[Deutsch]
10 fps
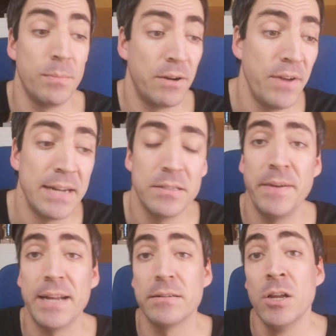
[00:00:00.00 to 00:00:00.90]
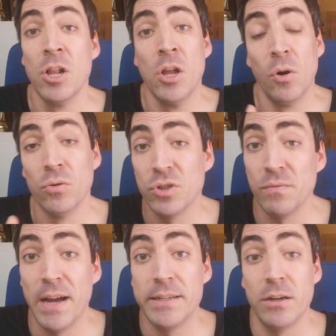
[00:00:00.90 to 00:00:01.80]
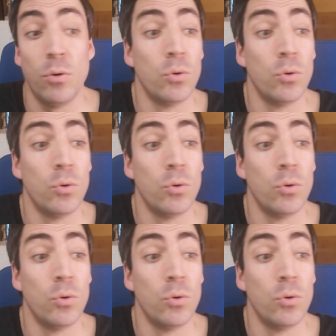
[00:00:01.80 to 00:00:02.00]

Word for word: man fertig werden und so weiter.